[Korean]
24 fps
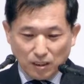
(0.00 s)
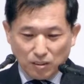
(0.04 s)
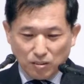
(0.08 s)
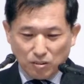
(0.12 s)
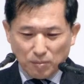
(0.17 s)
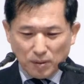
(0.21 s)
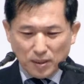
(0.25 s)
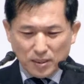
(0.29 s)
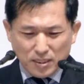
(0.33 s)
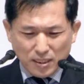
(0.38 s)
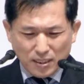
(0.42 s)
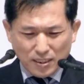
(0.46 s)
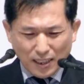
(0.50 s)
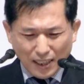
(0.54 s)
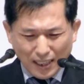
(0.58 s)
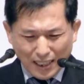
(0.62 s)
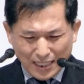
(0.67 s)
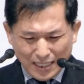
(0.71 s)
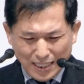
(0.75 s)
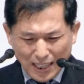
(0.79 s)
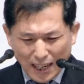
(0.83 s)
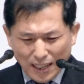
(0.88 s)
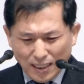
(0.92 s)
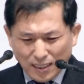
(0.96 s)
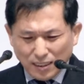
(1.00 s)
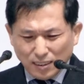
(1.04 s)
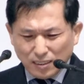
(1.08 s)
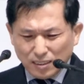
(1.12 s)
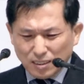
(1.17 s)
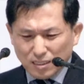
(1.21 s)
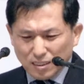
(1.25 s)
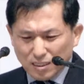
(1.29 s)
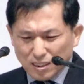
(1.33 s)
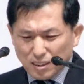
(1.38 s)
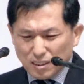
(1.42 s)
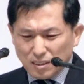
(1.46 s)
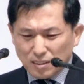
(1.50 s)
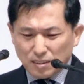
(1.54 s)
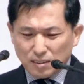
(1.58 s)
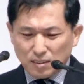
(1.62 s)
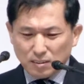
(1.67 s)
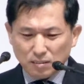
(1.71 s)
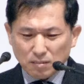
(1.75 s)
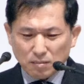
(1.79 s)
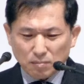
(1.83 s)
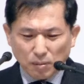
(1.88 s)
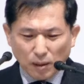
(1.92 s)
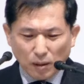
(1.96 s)
예수님의 제자의 가장 큰
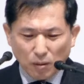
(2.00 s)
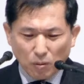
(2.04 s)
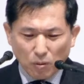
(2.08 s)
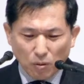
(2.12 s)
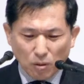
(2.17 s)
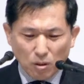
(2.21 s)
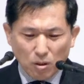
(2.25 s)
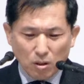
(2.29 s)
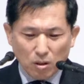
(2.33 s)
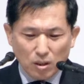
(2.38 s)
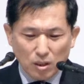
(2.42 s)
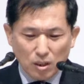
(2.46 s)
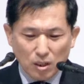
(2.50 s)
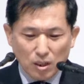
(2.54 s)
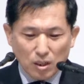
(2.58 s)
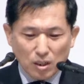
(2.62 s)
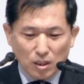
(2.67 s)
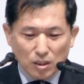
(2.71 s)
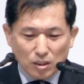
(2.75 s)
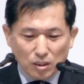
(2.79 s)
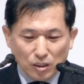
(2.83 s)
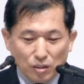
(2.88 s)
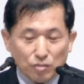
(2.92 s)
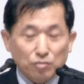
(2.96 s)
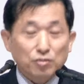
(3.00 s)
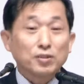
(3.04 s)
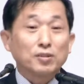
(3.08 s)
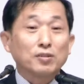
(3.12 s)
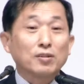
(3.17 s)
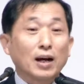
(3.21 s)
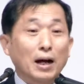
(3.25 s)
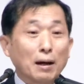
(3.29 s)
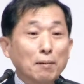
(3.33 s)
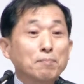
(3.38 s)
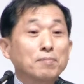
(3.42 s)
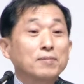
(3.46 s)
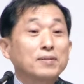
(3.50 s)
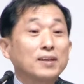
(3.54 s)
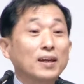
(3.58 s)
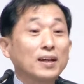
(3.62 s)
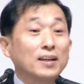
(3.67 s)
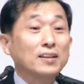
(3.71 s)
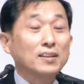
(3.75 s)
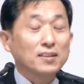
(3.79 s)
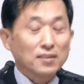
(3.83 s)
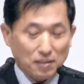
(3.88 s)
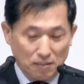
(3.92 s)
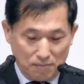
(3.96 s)
특징은 바로 예수님과
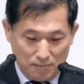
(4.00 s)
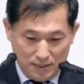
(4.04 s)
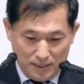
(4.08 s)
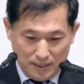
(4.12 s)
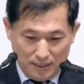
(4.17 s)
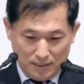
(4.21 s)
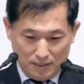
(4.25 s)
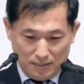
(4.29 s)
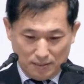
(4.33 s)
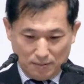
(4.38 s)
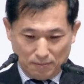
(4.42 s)
함께 있는 겁니다